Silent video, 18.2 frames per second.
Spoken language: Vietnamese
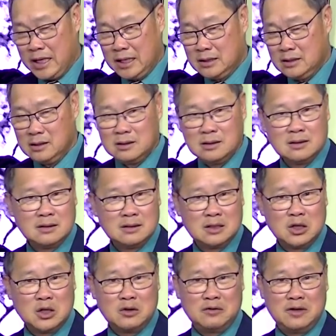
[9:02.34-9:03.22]
nhà nước.
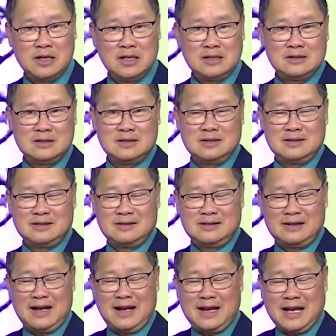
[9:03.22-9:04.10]
Thưa quý vị,
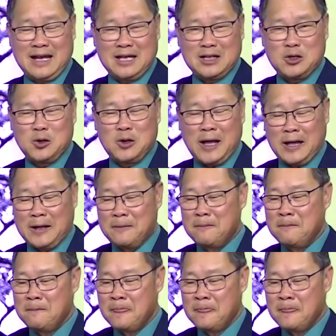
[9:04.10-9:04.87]
nhắc lại cái chỗ này.